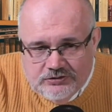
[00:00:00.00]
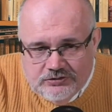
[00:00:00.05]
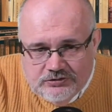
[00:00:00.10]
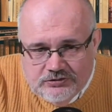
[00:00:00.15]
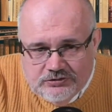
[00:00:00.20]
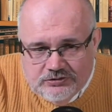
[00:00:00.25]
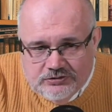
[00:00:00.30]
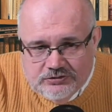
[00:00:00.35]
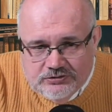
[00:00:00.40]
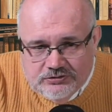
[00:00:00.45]

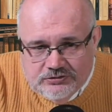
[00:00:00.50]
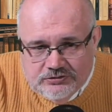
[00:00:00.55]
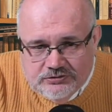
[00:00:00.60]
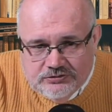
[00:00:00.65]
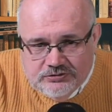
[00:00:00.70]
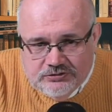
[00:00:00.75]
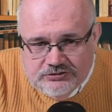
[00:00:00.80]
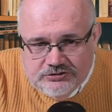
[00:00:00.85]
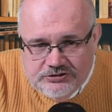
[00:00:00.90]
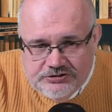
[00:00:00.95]
э,
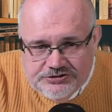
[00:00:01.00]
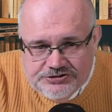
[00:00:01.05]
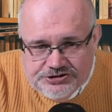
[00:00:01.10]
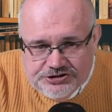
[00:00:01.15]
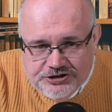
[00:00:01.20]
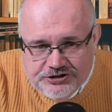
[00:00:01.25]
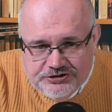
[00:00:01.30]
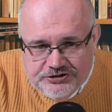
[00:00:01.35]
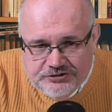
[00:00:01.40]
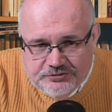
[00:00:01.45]

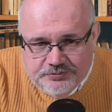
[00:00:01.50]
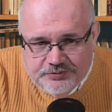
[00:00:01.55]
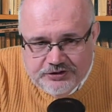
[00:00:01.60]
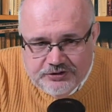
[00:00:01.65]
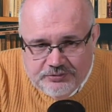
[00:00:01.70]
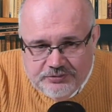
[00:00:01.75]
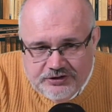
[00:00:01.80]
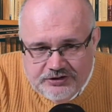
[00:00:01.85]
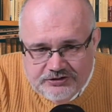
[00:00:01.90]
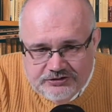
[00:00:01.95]
англичане
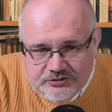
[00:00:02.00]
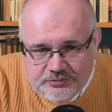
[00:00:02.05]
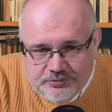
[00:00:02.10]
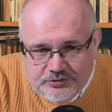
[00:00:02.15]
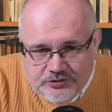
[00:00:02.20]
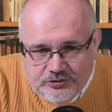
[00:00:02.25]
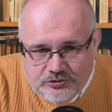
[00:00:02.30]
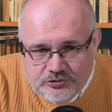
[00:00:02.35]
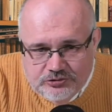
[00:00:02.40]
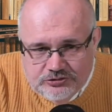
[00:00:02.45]
поймали
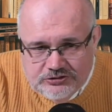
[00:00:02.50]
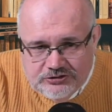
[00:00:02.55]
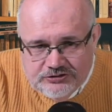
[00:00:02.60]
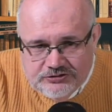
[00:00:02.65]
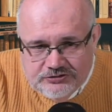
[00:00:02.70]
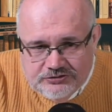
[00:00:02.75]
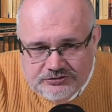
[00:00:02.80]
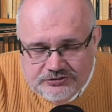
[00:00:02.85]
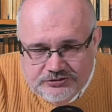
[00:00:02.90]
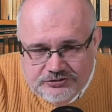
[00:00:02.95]

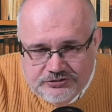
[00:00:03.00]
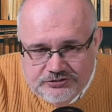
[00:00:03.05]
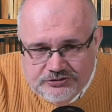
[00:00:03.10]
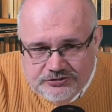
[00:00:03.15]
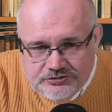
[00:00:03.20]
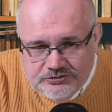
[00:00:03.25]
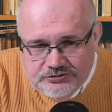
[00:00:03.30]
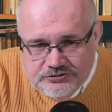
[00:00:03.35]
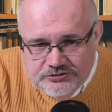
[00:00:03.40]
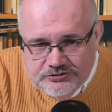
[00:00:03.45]
Наполеона
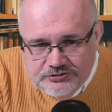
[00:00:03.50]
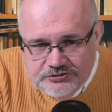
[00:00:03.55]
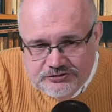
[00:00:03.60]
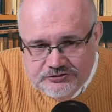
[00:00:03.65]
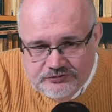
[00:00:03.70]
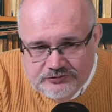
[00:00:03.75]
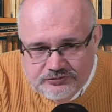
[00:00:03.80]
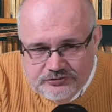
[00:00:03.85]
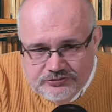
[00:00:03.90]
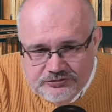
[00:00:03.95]
и
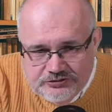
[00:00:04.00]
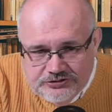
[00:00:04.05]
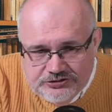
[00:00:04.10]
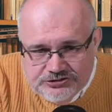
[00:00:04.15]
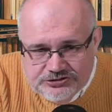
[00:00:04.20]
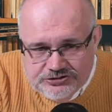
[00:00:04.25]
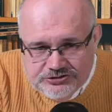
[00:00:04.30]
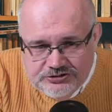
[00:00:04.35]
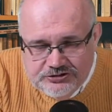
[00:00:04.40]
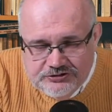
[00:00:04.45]
его
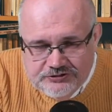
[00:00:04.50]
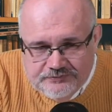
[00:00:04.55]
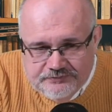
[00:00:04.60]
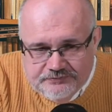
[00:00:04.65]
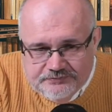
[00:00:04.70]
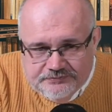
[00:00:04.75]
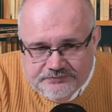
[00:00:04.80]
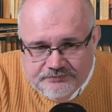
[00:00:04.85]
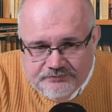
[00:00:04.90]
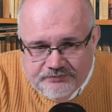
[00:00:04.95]
решили
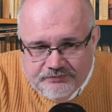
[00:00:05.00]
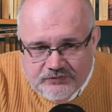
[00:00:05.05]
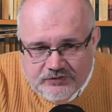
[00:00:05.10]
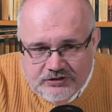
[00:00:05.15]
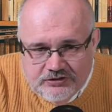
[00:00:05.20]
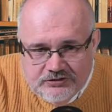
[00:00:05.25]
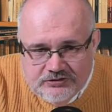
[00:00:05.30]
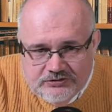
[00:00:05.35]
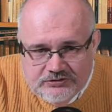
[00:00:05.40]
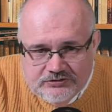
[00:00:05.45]

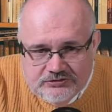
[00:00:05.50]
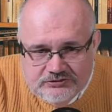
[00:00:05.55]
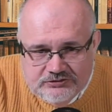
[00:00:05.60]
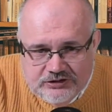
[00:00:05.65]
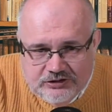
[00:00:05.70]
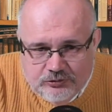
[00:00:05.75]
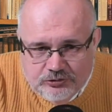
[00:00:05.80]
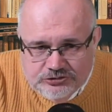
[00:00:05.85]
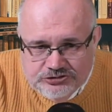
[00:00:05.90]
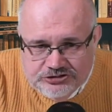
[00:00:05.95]

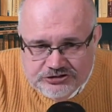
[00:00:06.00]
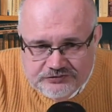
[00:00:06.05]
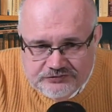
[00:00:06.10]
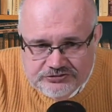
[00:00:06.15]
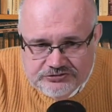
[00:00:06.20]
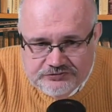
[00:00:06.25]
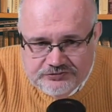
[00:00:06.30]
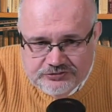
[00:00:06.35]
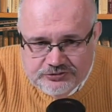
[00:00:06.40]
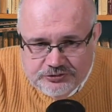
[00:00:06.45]
на острове
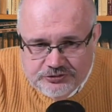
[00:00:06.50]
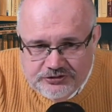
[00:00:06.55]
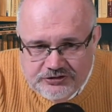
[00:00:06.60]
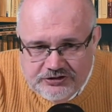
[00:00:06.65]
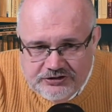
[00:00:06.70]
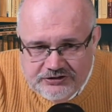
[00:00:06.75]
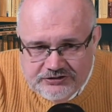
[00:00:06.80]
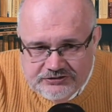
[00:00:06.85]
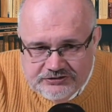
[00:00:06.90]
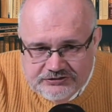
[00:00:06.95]
Святой
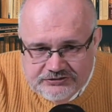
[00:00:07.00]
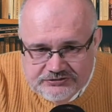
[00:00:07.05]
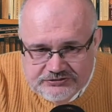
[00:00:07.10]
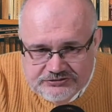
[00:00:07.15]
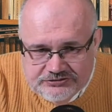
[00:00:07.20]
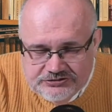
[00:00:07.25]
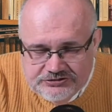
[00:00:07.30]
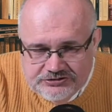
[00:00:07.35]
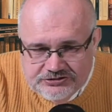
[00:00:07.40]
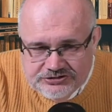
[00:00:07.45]
Елены
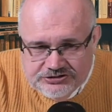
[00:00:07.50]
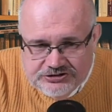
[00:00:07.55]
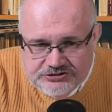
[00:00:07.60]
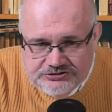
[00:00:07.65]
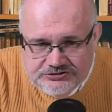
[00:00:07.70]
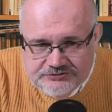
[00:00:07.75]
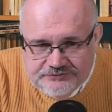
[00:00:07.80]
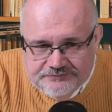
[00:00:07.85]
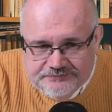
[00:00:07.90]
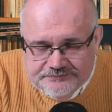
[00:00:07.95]

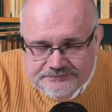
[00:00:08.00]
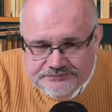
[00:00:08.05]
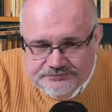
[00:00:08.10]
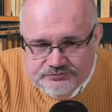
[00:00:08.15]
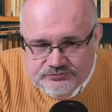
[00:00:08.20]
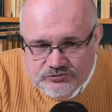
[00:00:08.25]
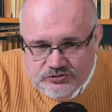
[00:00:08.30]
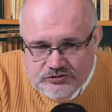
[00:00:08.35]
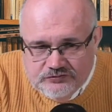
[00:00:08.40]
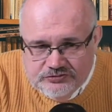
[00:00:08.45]
содержать
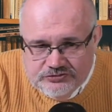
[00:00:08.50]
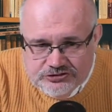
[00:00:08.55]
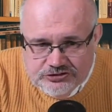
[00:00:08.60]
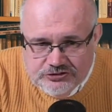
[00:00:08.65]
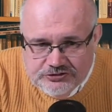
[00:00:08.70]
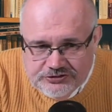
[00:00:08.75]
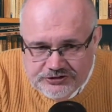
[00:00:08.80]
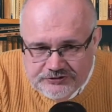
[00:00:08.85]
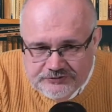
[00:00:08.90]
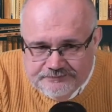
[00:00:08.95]
в
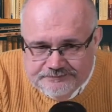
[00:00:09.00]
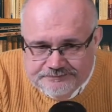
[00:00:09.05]
ссылке,